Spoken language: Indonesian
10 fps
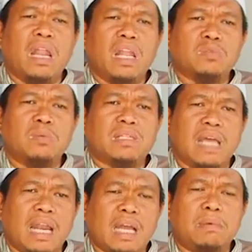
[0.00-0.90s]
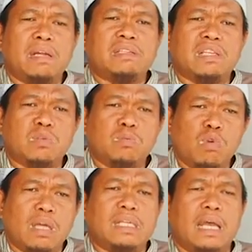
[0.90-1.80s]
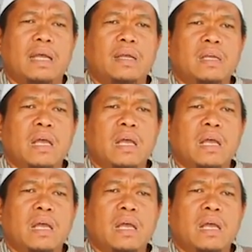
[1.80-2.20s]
Allah SWT kepada kita semuanya.